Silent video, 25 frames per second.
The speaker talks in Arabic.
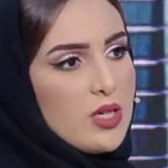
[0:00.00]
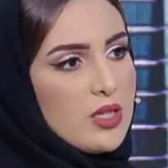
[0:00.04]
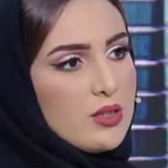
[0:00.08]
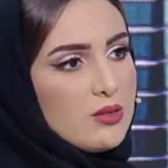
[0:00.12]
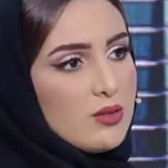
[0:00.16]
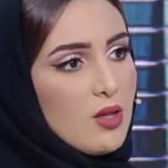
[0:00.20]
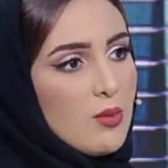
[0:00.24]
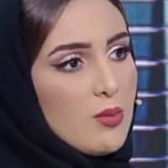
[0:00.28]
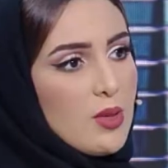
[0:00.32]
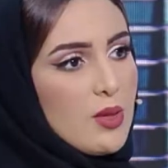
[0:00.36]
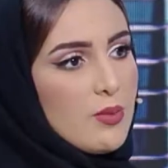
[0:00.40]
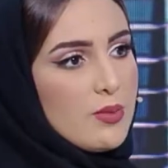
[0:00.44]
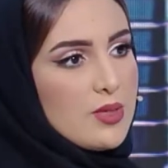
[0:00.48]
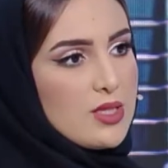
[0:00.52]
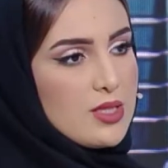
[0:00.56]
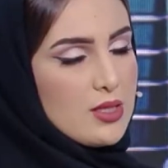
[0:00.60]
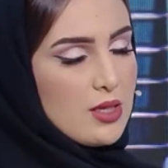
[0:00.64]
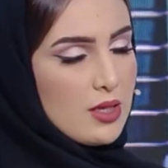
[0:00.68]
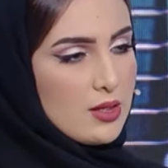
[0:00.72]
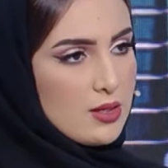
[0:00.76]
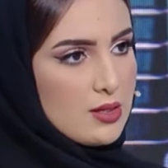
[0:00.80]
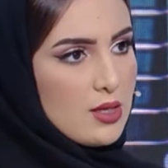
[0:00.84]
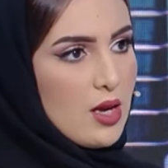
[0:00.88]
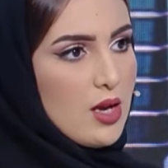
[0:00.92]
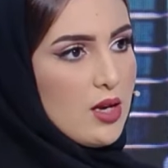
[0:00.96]
الطبيب
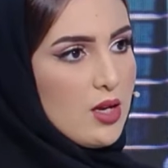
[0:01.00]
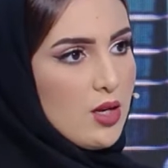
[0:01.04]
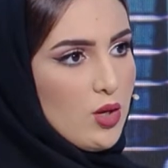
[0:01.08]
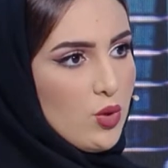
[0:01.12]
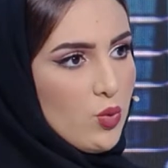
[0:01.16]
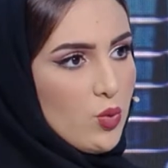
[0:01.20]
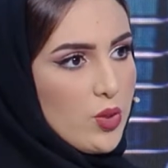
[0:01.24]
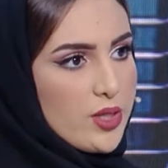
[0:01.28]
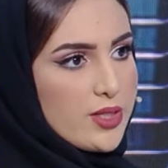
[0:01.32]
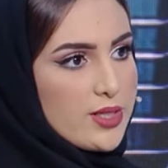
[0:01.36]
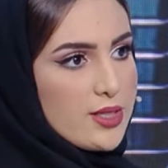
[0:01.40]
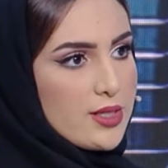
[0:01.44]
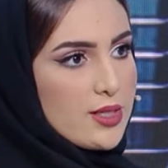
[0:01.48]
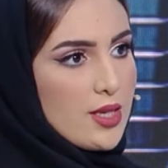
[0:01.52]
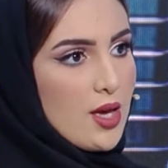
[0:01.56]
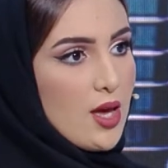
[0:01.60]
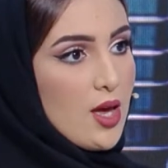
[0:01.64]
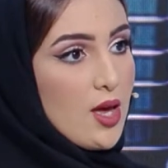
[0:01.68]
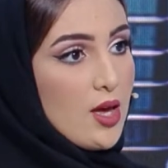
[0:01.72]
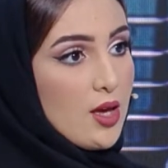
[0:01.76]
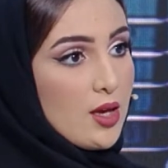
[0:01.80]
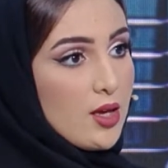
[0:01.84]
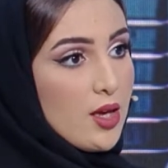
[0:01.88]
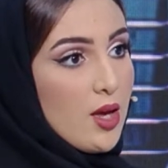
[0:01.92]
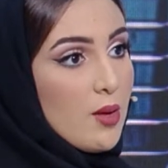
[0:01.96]
استئصال اللوز
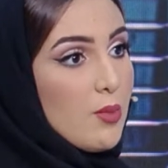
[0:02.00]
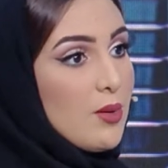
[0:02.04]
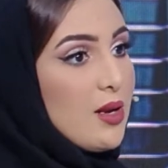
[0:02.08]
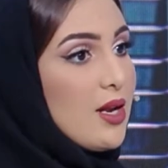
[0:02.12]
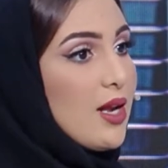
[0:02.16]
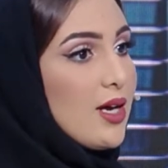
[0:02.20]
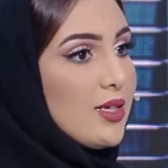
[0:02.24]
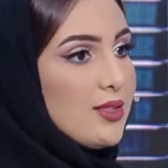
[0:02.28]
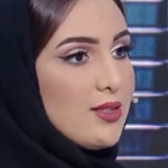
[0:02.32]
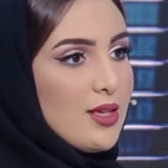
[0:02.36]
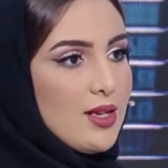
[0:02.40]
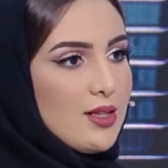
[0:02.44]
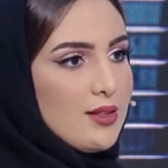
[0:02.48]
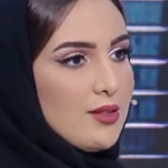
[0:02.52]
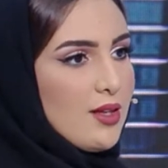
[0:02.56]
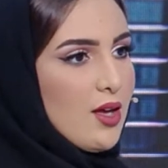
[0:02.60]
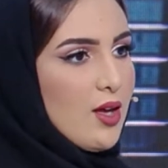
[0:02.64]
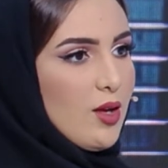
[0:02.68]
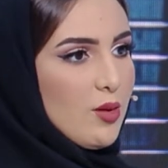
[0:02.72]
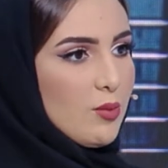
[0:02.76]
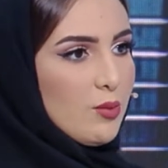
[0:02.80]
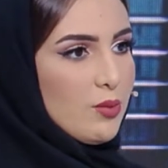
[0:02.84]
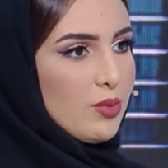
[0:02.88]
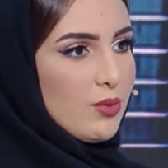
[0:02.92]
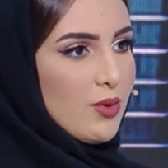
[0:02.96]
قبل لا
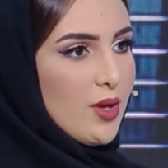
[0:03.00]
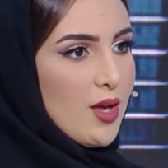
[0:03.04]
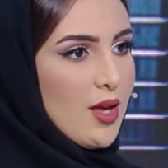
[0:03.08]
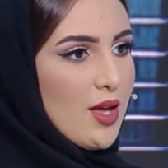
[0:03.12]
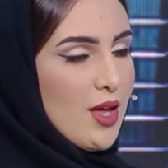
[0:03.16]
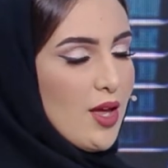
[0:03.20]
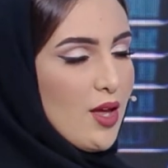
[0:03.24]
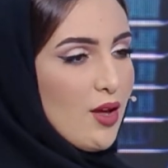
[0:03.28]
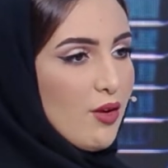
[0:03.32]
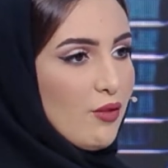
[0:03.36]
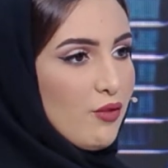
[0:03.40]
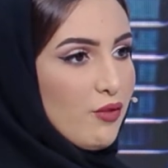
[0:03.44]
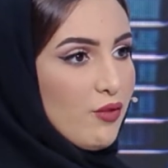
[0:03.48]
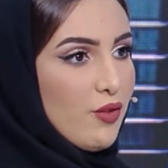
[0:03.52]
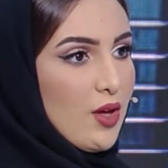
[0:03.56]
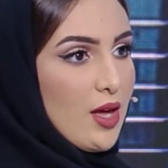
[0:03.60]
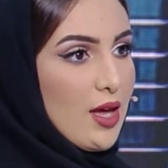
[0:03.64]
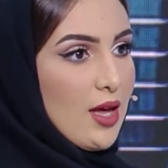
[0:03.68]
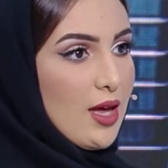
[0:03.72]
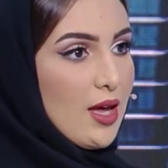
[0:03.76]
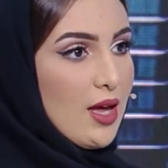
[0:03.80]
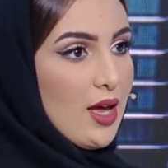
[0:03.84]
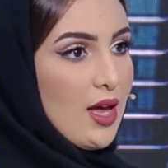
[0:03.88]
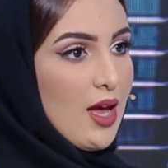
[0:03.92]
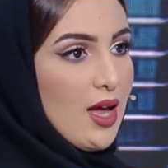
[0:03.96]
تلتهب
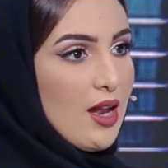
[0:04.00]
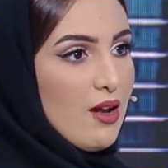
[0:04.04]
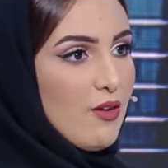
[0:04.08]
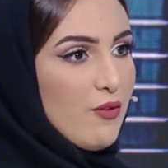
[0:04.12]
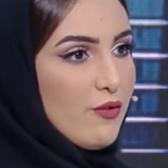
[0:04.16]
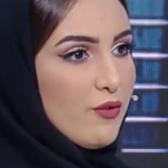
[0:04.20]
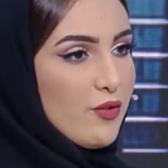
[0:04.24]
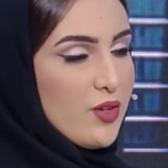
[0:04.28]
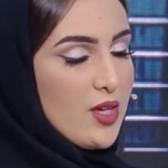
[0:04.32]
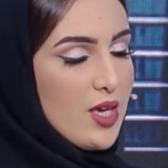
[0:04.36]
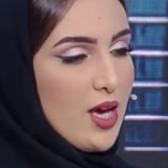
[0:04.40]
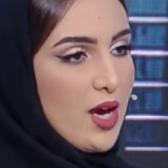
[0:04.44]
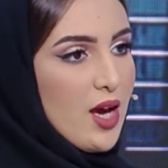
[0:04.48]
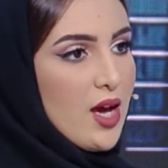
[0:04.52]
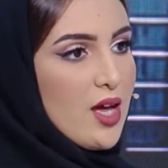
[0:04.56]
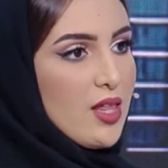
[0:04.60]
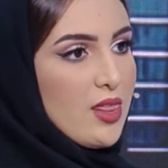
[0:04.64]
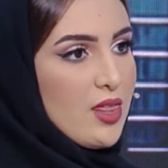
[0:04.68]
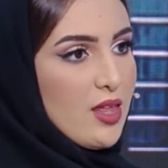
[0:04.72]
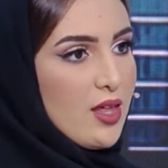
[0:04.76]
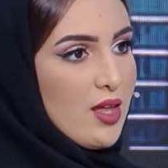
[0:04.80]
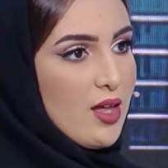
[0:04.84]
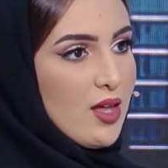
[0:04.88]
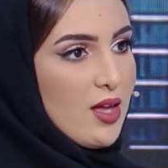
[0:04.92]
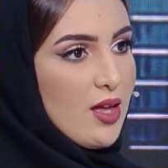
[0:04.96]
فهل في
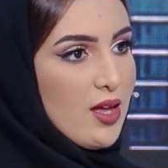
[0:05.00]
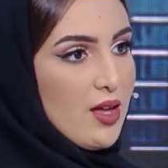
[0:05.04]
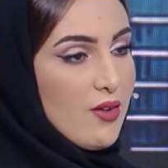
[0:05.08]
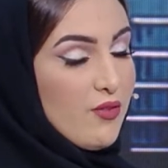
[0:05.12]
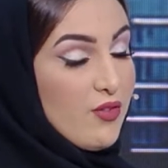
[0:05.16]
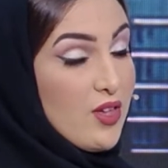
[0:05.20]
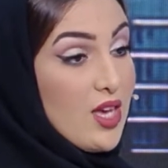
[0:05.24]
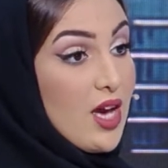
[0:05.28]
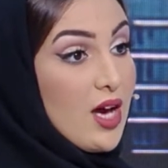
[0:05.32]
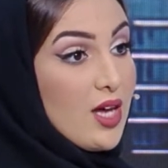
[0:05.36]
هذا في